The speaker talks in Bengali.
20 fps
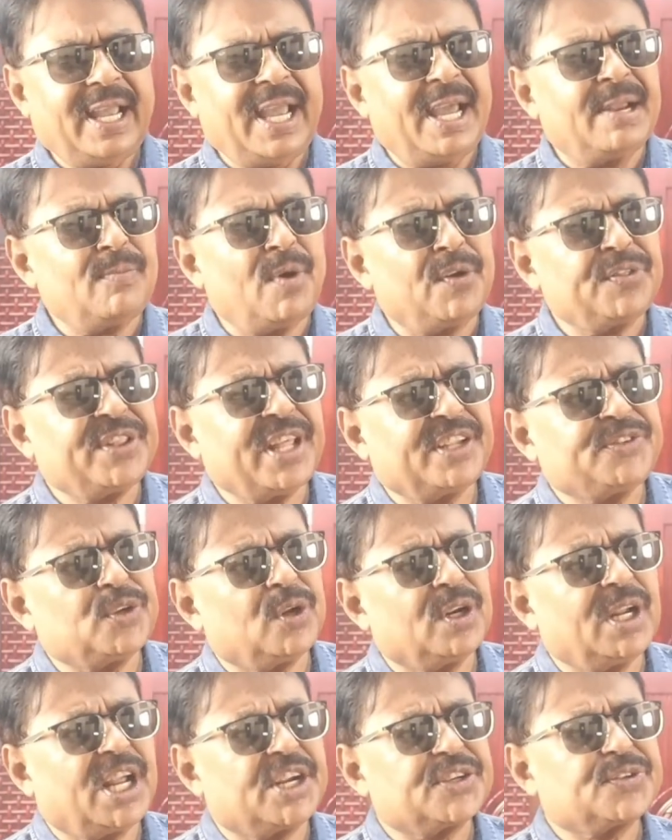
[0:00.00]
এর মধ্যে
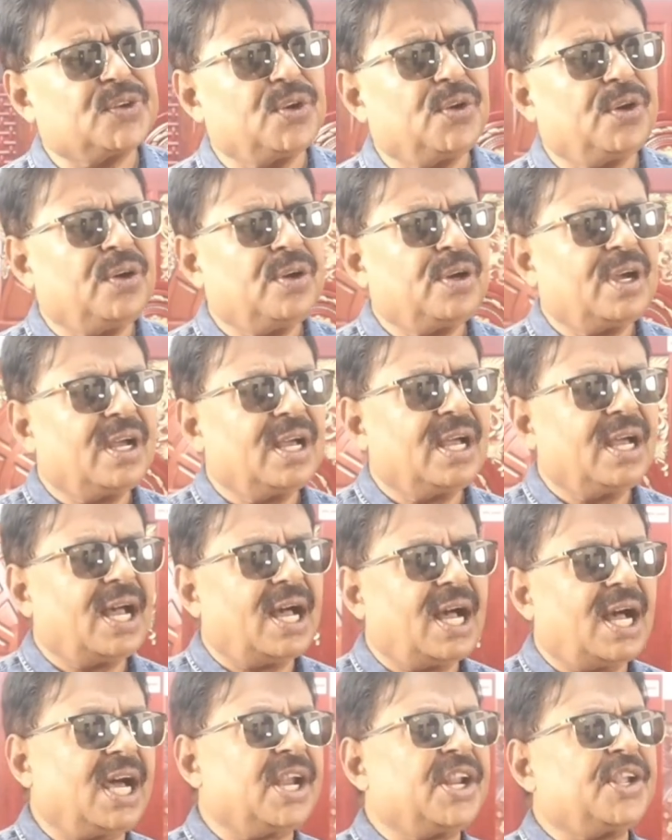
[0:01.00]
চলে আসলো
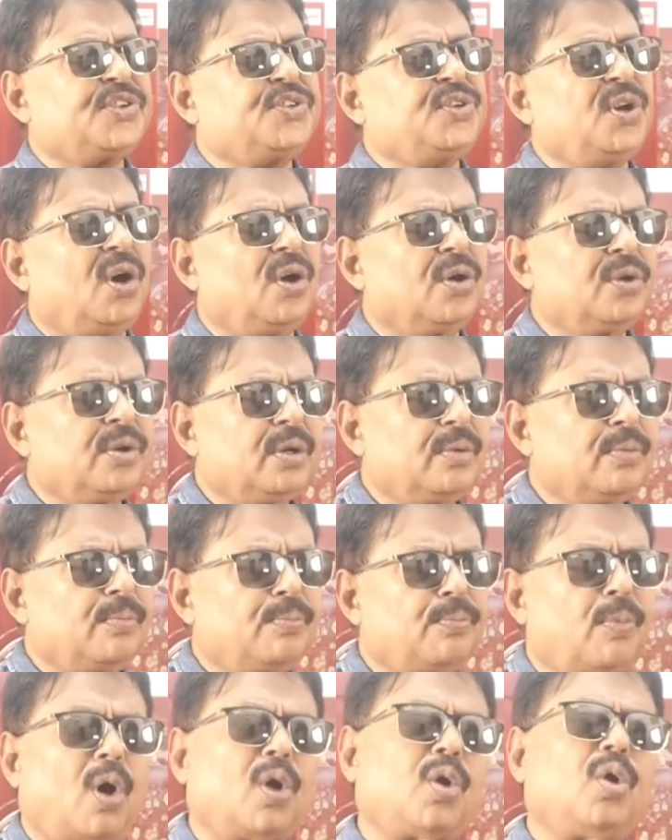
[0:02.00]
আরেকজন
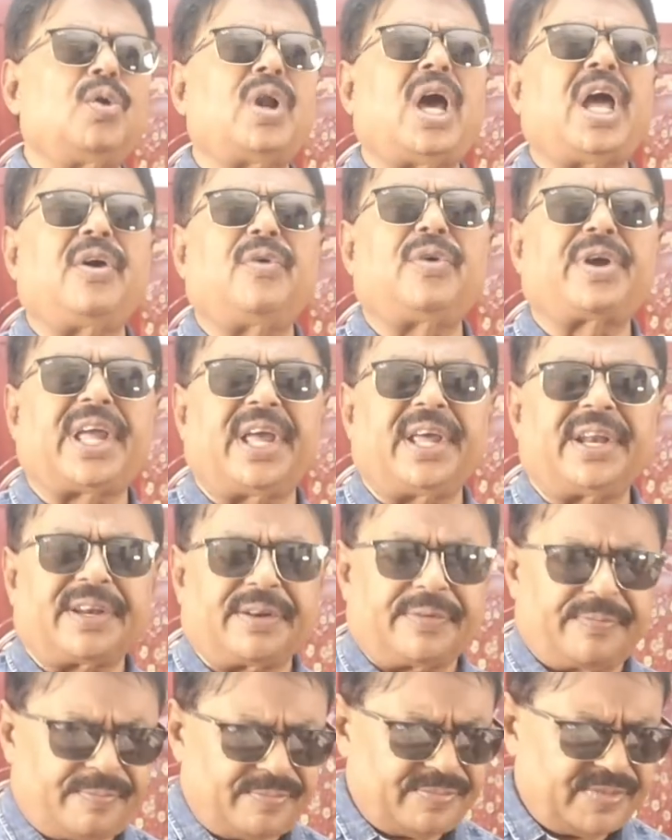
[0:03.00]
বড় নায়কের
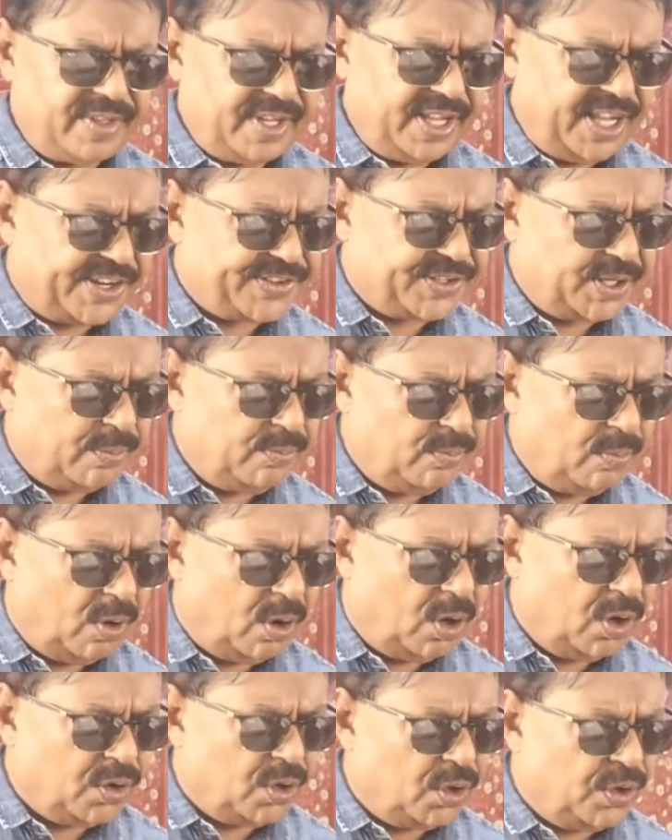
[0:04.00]
একটা
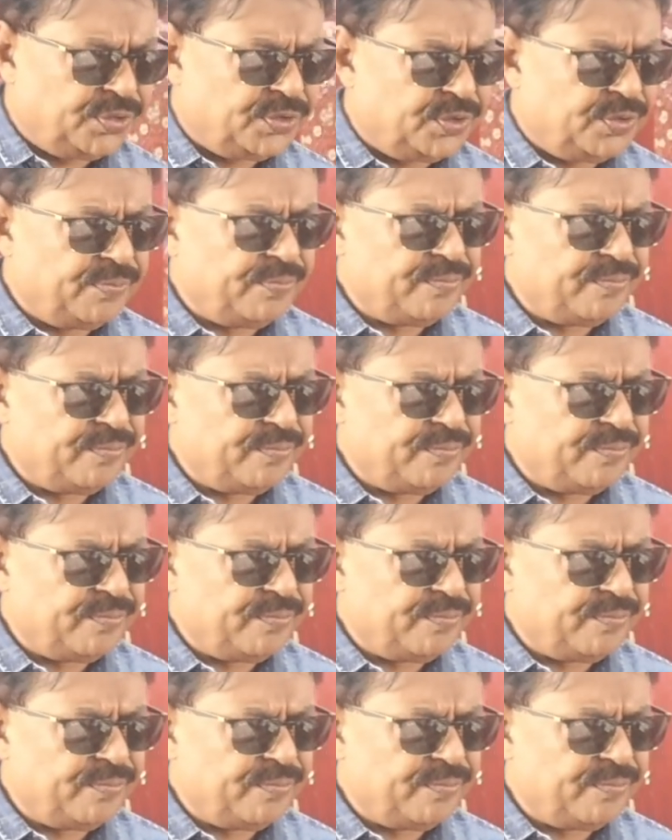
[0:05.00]
মহরত